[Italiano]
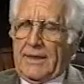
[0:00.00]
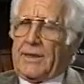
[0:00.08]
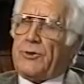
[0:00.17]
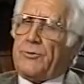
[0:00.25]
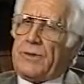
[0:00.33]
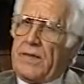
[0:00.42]

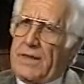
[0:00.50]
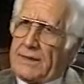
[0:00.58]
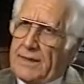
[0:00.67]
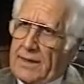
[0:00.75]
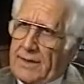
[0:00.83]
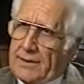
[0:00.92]
sono di
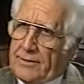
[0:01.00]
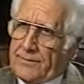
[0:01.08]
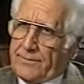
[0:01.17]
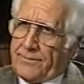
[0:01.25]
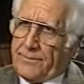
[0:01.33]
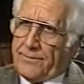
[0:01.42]

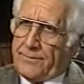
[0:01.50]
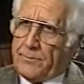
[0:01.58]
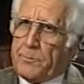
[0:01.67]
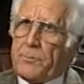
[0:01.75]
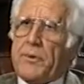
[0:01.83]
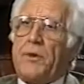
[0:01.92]
Casarano,
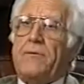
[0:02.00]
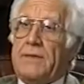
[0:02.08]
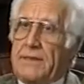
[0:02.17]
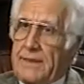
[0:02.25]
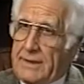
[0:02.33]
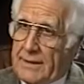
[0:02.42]

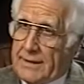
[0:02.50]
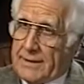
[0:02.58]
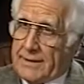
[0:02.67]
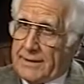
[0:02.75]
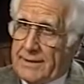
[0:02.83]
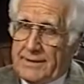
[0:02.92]
provincia di
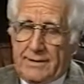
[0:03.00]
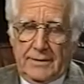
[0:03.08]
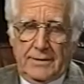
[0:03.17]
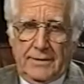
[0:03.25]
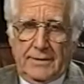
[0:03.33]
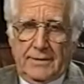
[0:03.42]
Lecce,
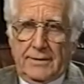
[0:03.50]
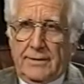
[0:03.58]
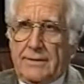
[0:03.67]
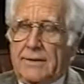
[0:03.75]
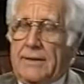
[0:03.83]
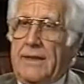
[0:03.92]

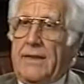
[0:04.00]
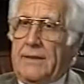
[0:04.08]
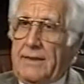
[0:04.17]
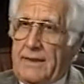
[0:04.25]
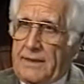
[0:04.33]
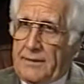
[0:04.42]

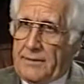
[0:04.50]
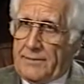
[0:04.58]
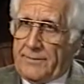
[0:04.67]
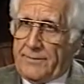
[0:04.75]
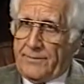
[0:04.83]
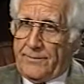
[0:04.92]

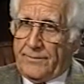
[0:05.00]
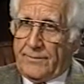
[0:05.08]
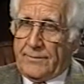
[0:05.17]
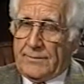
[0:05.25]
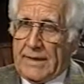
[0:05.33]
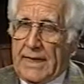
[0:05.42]
salentino,
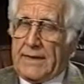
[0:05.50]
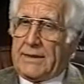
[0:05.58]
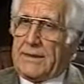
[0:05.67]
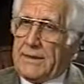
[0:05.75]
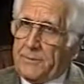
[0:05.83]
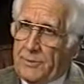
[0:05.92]

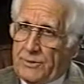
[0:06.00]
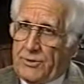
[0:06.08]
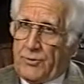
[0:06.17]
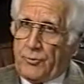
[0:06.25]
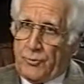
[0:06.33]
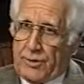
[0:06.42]
anzi devo
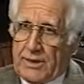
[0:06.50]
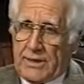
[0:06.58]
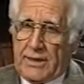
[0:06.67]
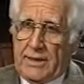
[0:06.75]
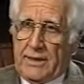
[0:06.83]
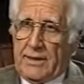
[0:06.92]

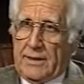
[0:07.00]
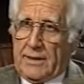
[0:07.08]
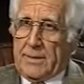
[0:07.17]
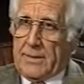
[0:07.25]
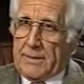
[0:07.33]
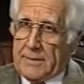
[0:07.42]
aggiungere
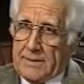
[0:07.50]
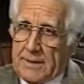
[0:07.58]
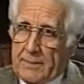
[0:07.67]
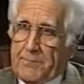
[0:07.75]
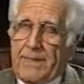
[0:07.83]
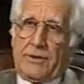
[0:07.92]

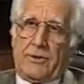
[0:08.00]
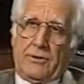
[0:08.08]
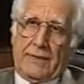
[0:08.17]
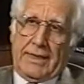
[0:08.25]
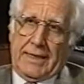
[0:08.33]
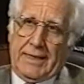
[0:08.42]
del
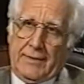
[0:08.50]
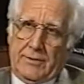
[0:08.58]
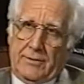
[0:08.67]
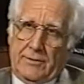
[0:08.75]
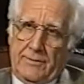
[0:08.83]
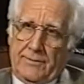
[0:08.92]
Basso
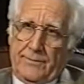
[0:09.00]
Salento.